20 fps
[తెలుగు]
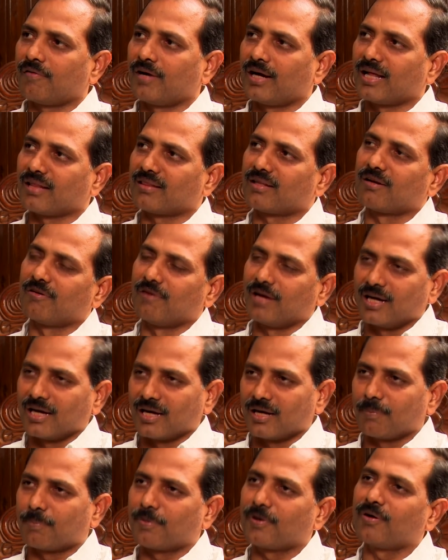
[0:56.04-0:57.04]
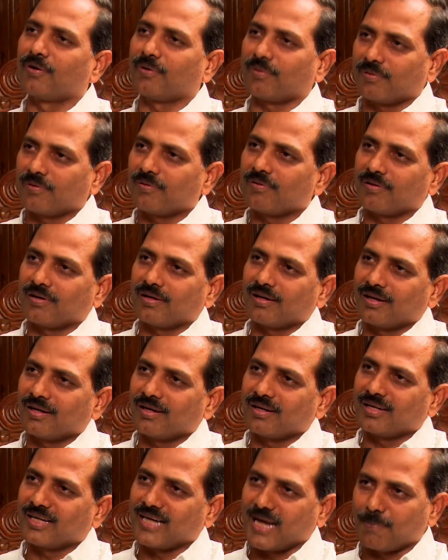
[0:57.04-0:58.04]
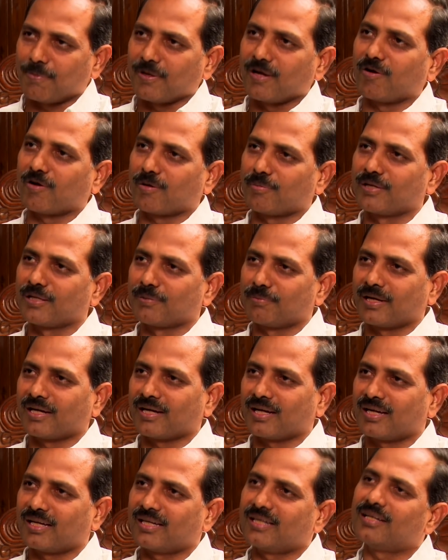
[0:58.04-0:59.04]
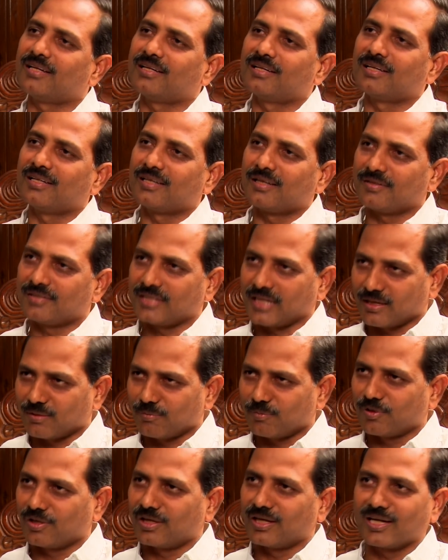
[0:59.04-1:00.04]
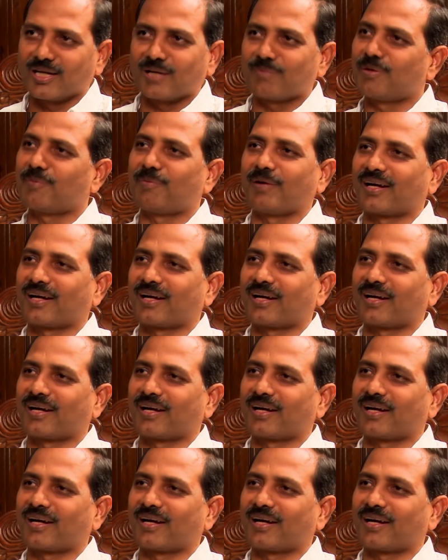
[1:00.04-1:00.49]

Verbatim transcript: వీళ్ళందరూ వెళ్ళేటప్పుడు నెపం ఎవరి మీద పెట్టాలి జగన్మోహన్ రెడ్డి గారి మీద